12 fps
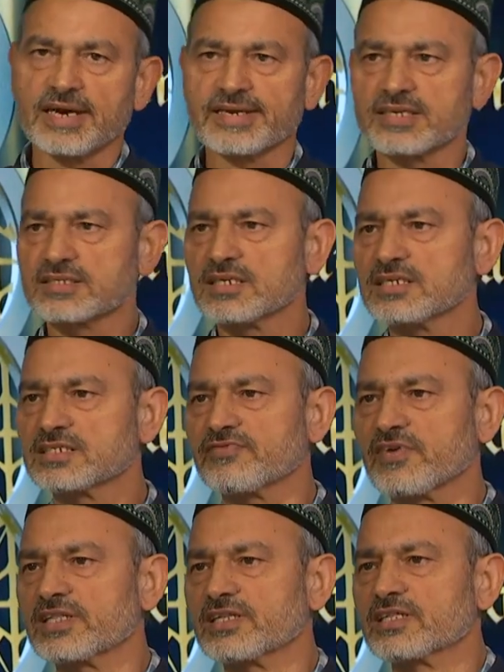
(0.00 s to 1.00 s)
Nasıl
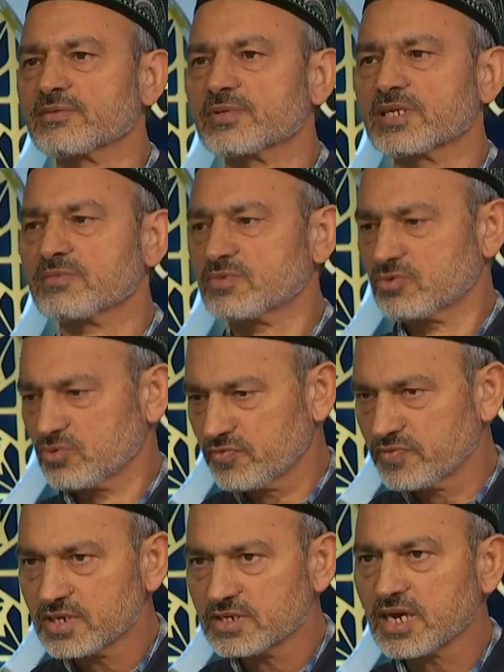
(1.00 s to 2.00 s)
istifade edebilirim?
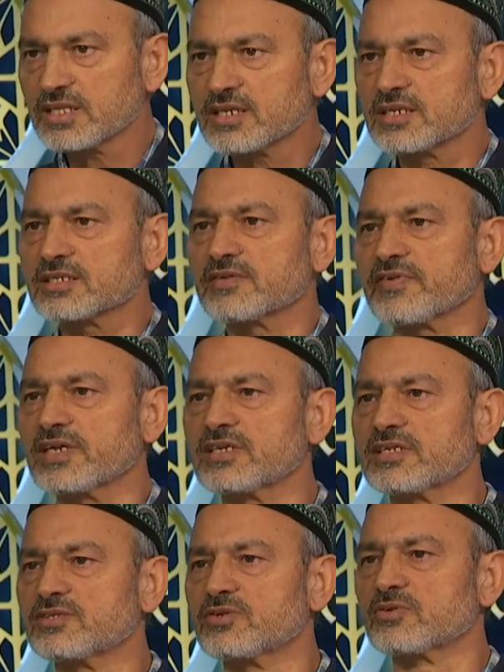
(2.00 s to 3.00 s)
Dünyevi gıdadan nasıl fayda
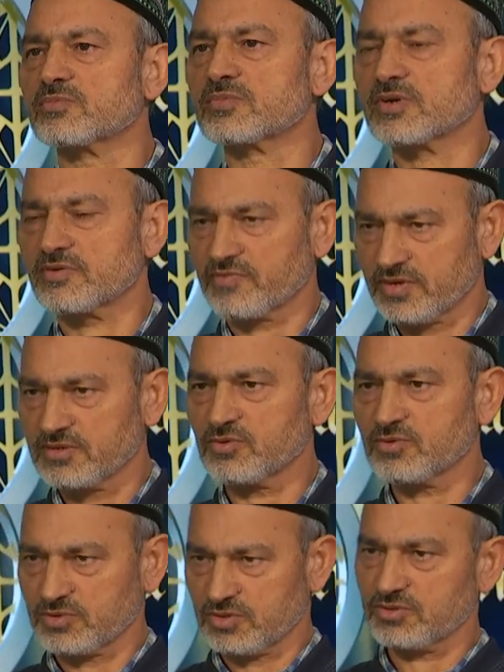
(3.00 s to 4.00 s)
ediyorum?
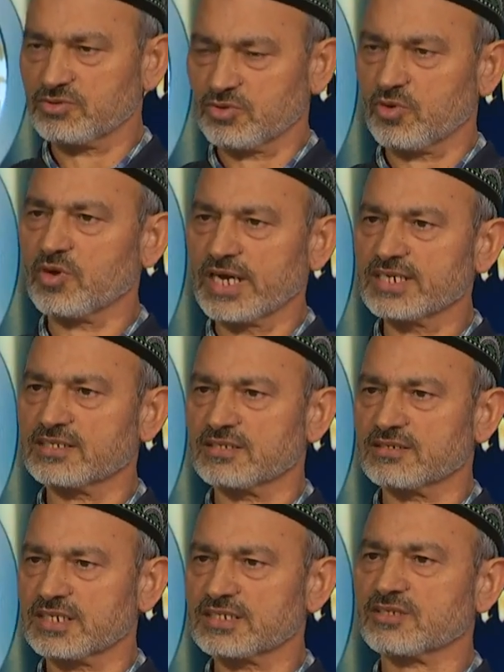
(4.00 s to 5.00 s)
O yolu
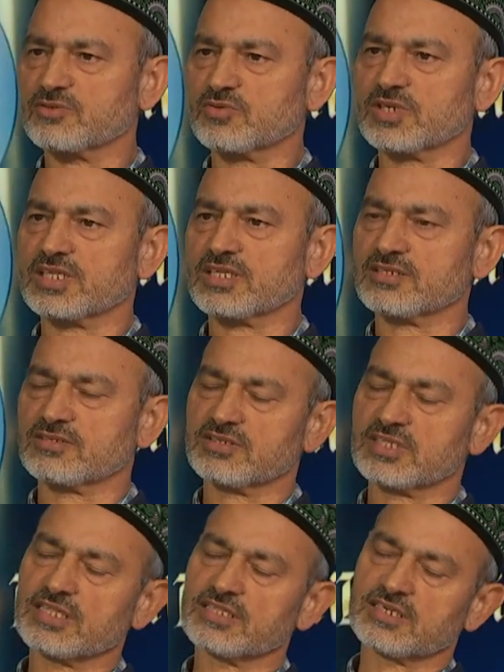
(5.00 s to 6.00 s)
aynıdır. Nasıl dünya
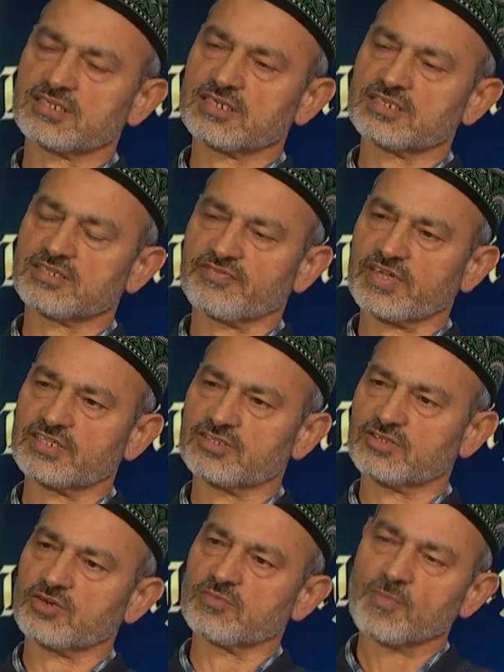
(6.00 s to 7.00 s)
gıdadan nasıl istifade
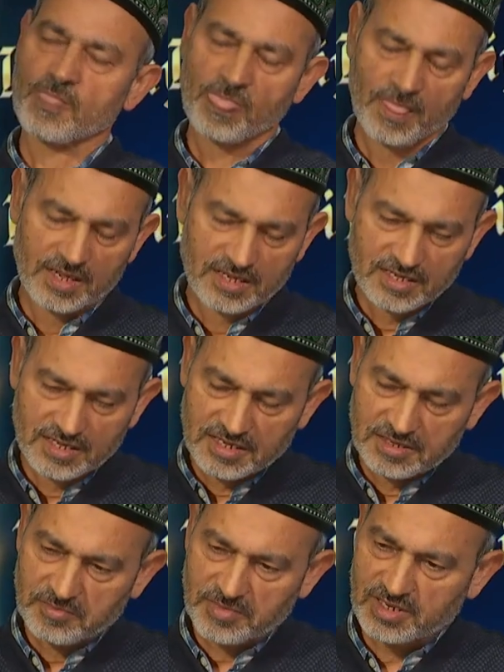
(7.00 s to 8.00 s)
ediyorum?
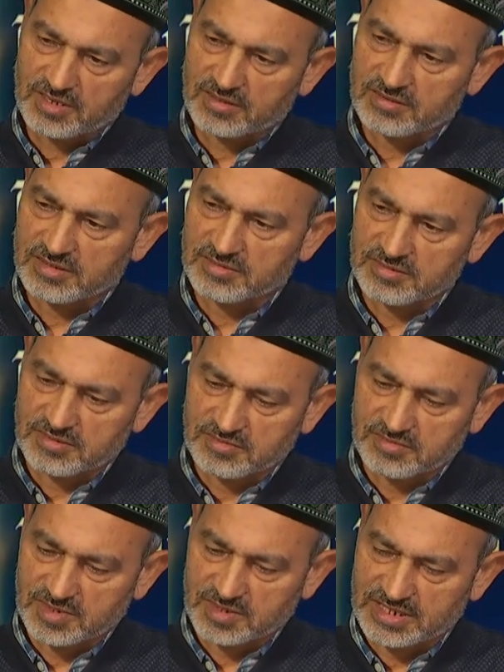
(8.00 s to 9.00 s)
Bakın
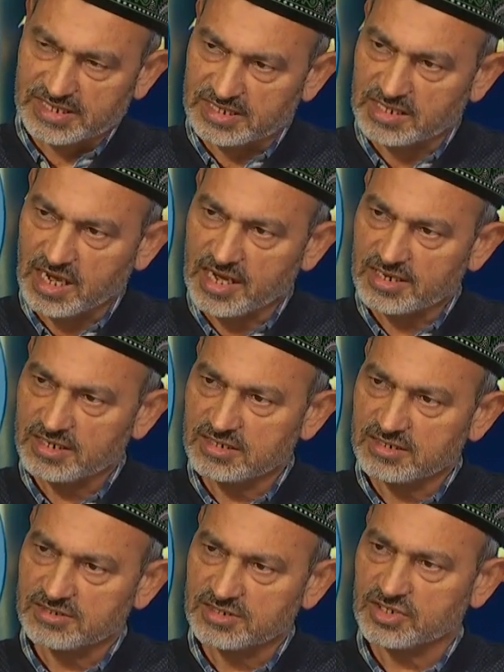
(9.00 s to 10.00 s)

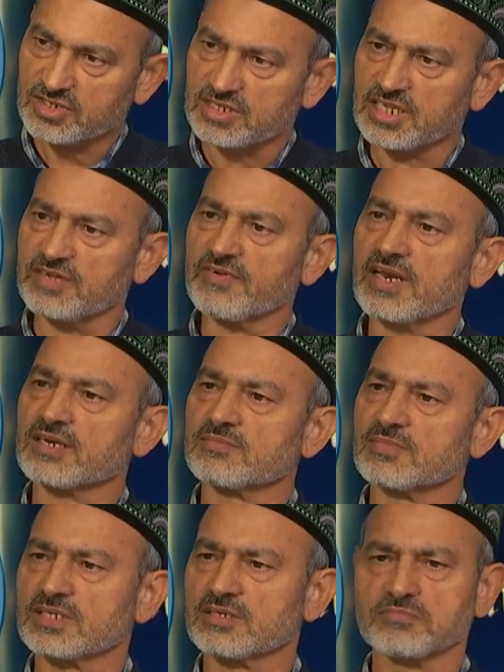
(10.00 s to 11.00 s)
gıdanın çeşitleri var.
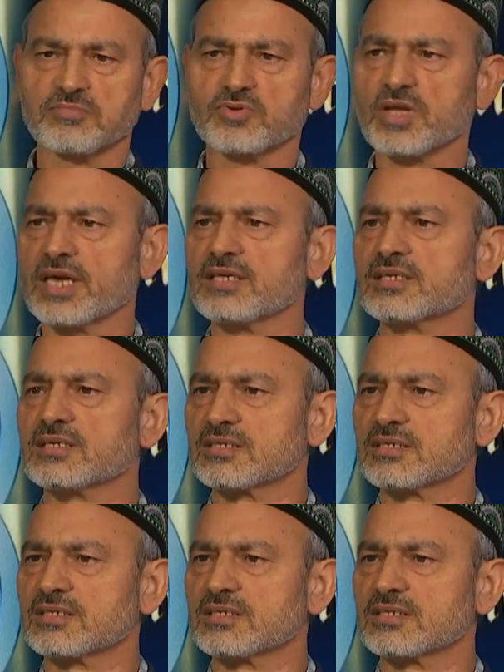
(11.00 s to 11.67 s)
Mesela buğday.